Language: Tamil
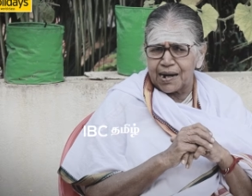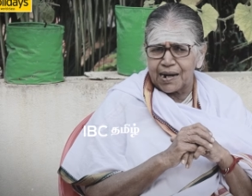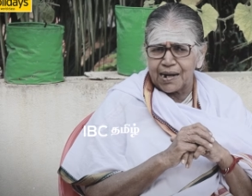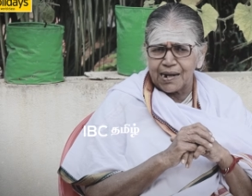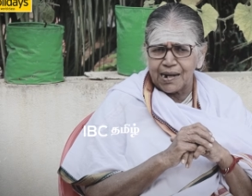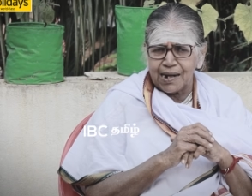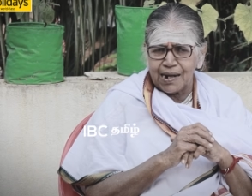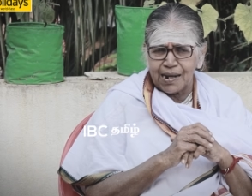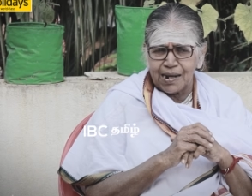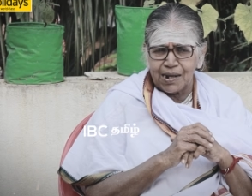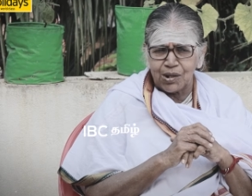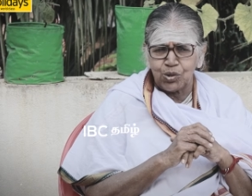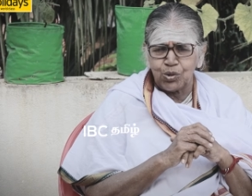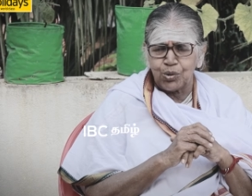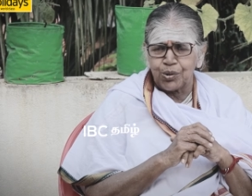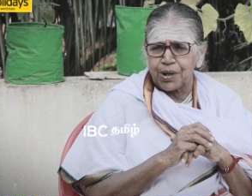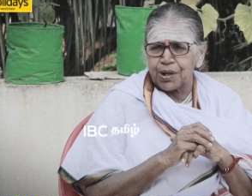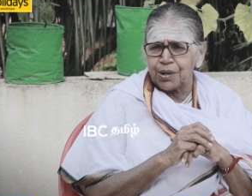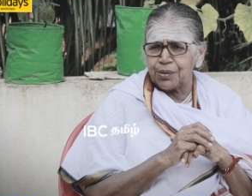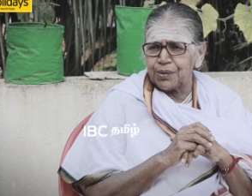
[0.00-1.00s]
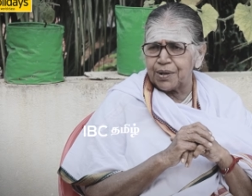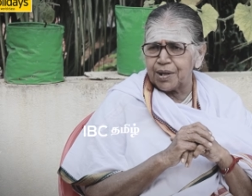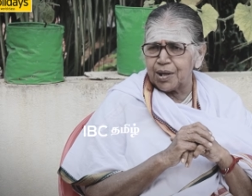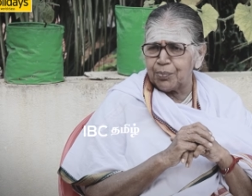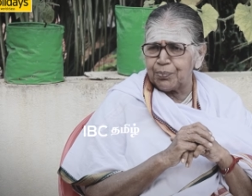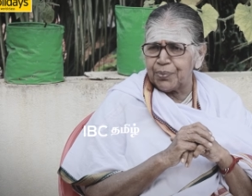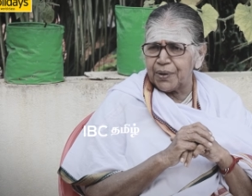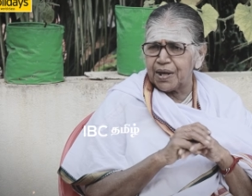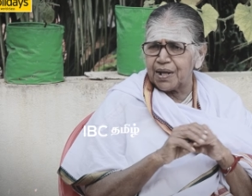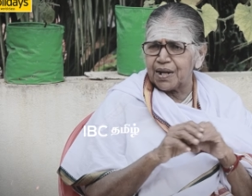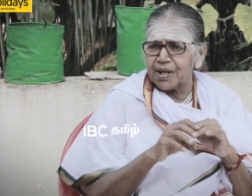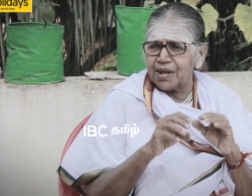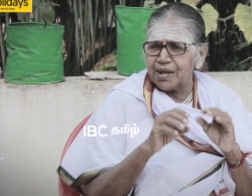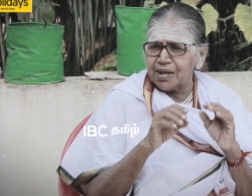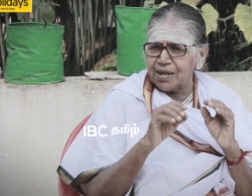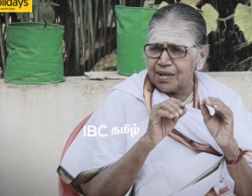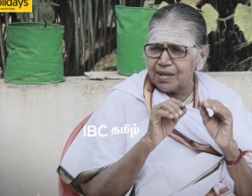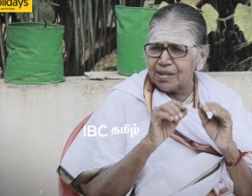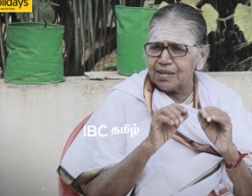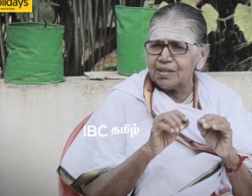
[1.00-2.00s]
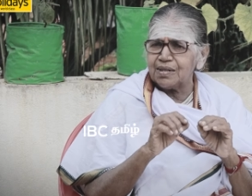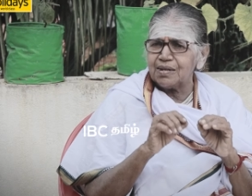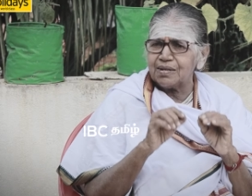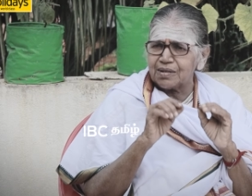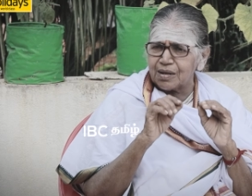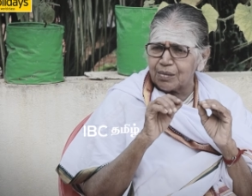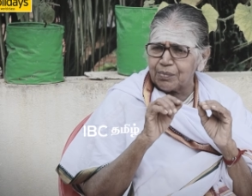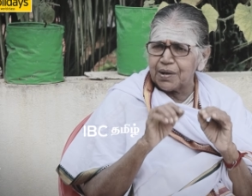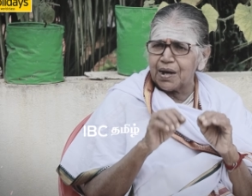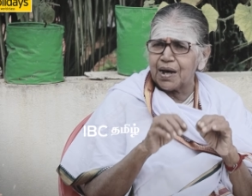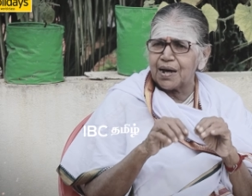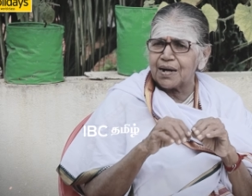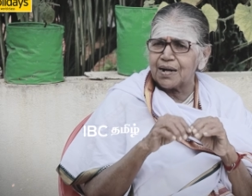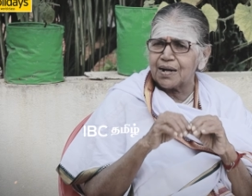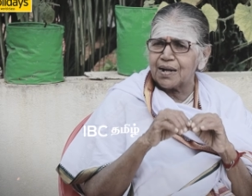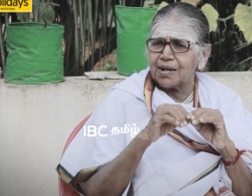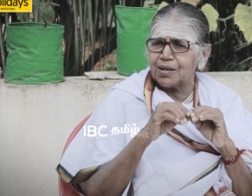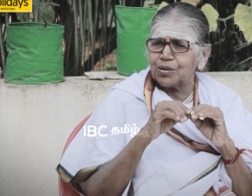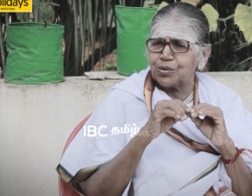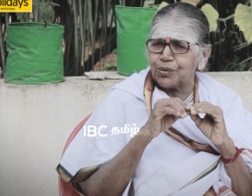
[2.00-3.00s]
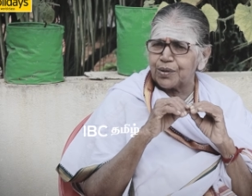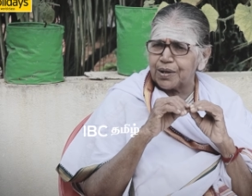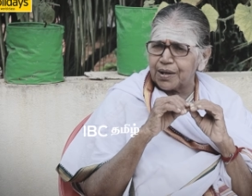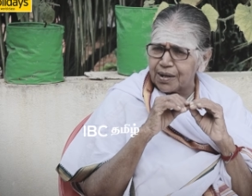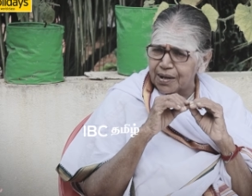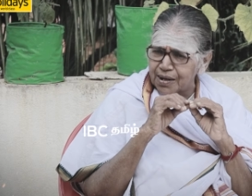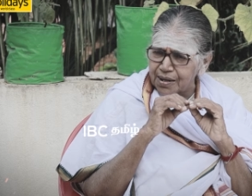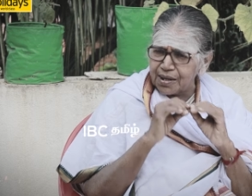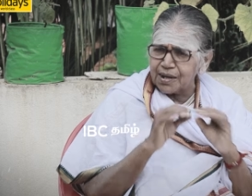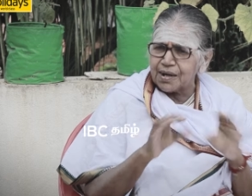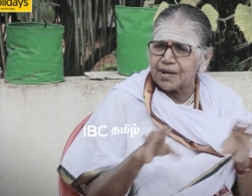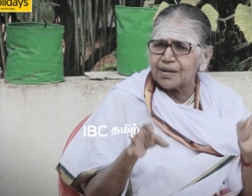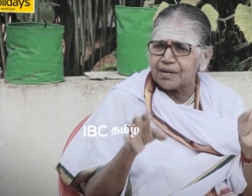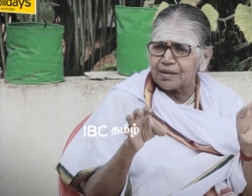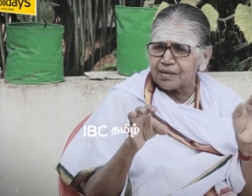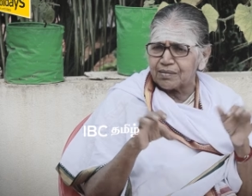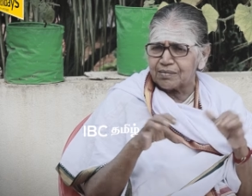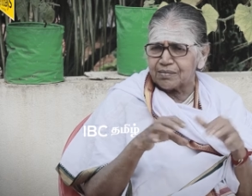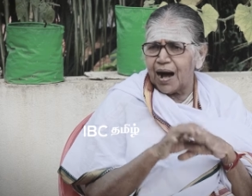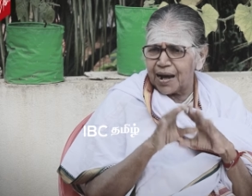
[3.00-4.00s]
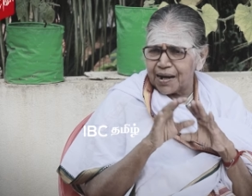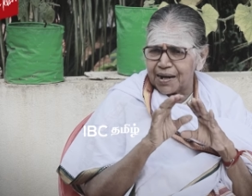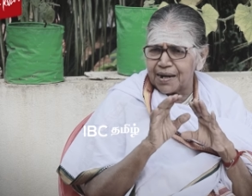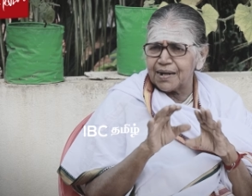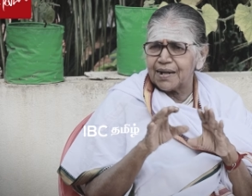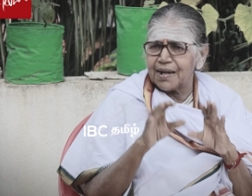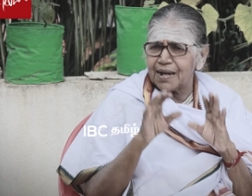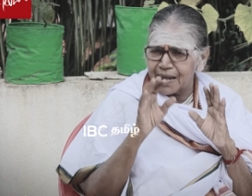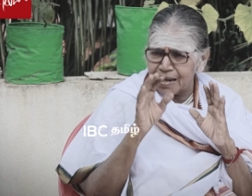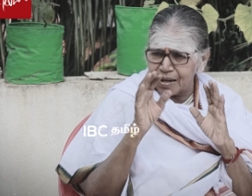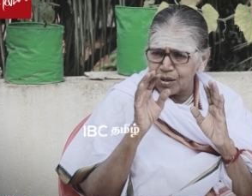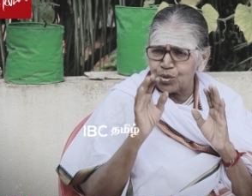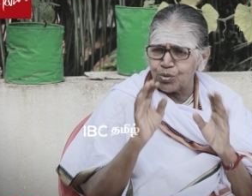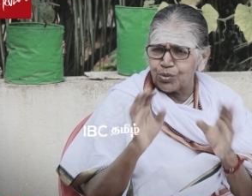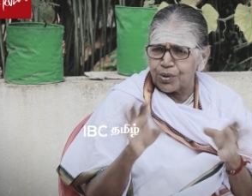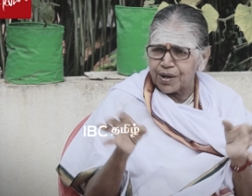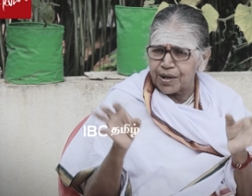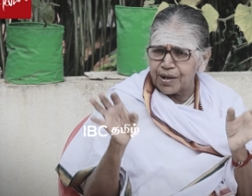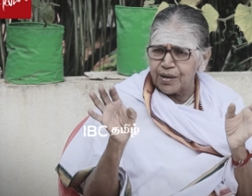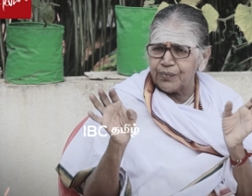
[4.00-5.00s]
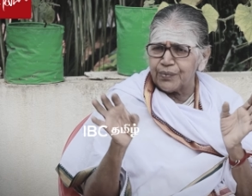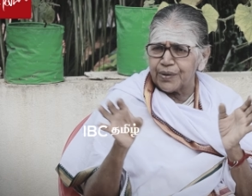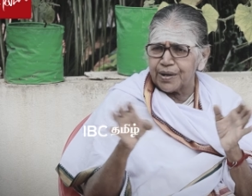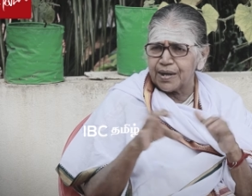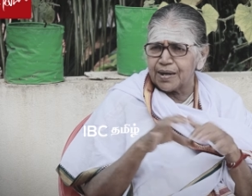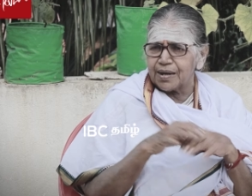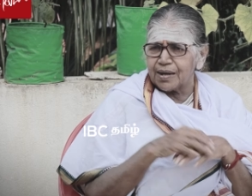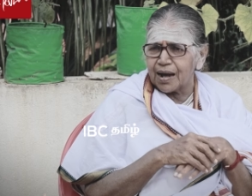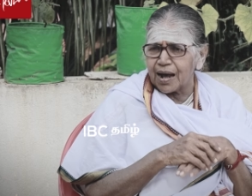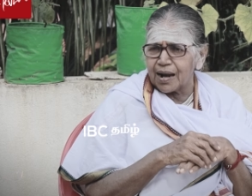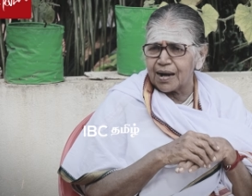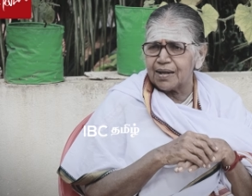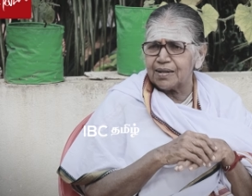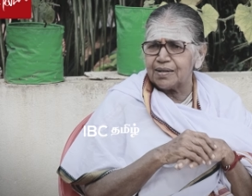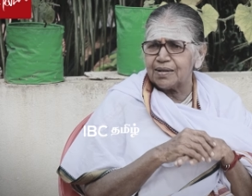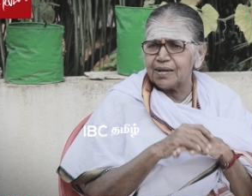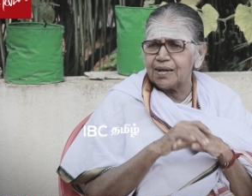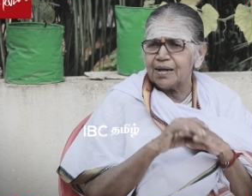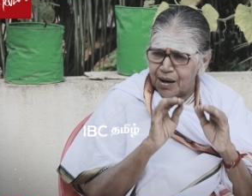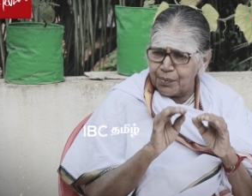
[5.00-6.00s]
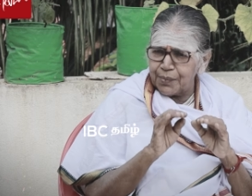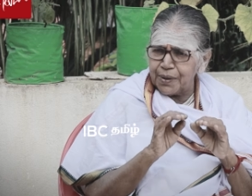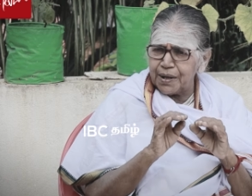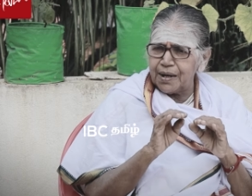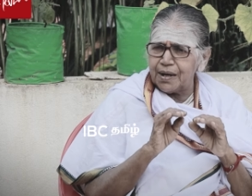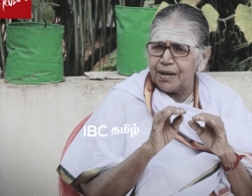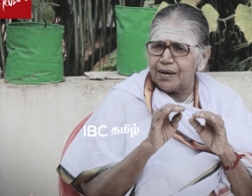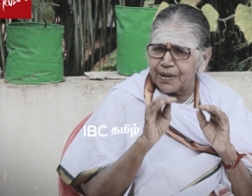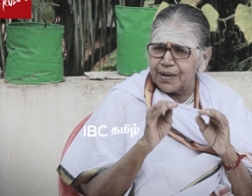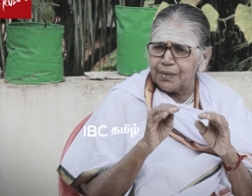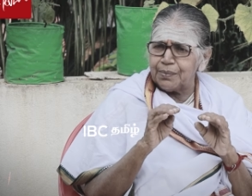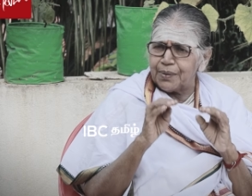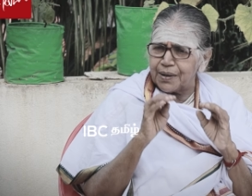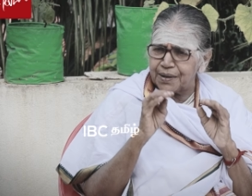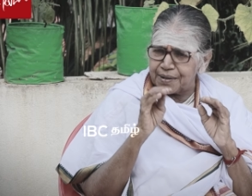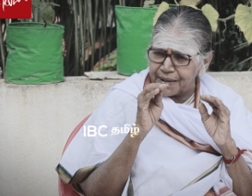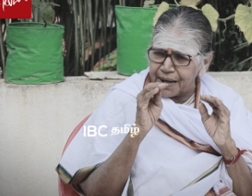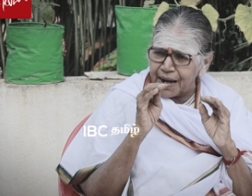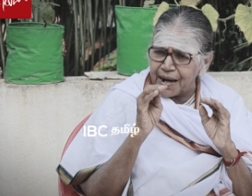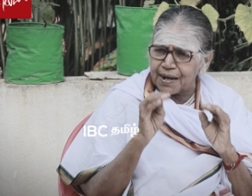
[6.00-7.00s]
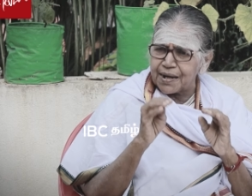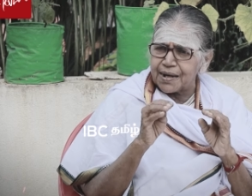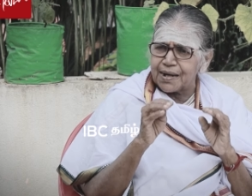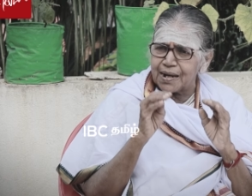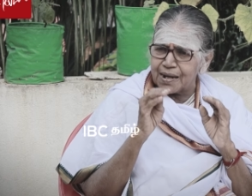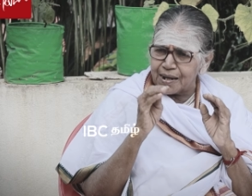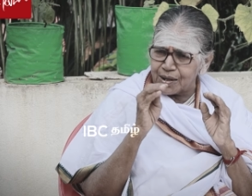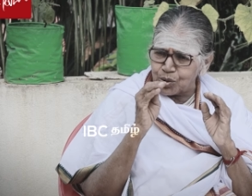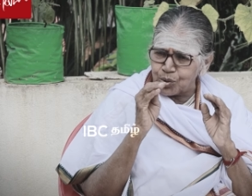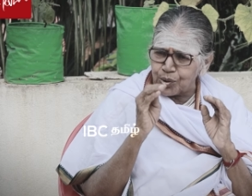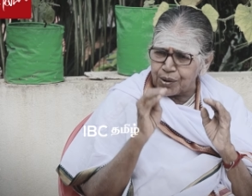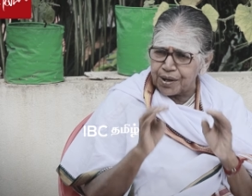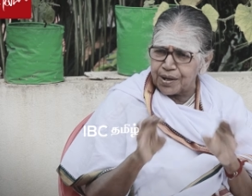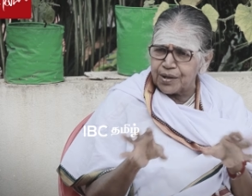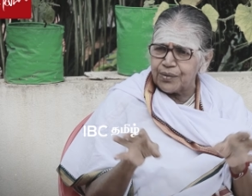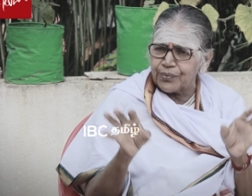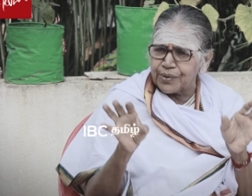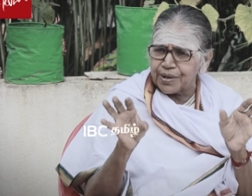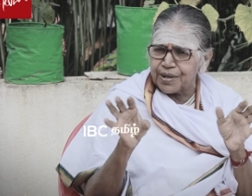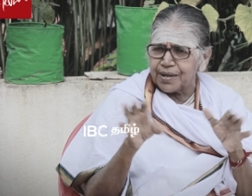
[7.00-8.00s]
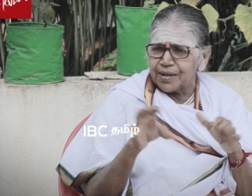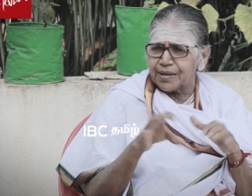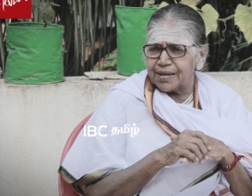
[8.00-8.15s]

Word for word: அறநிலையத்துறையினுடைய பெயரையே இந்து சமய அறநிலையத்துறைங்கிறத எடுக்கணும் அறநிலையத்துறைன்னு ஒய் அல்லது தமிழ் வழிபாட்டு அறநிலையத்துறைன்னு ஒய்